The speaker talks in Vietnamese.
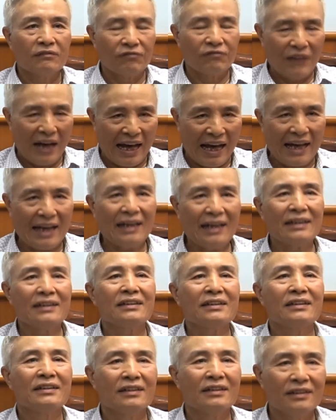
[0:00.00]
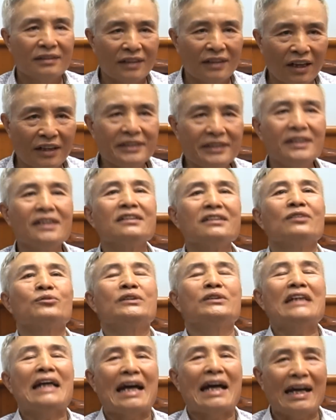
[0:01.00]
Và đời riêng đồng
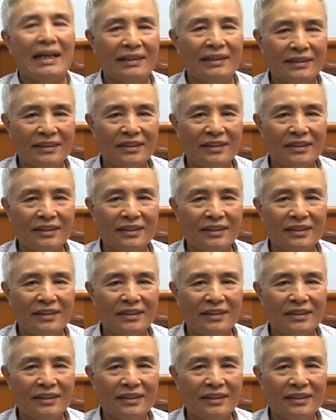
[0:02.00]
chí Hà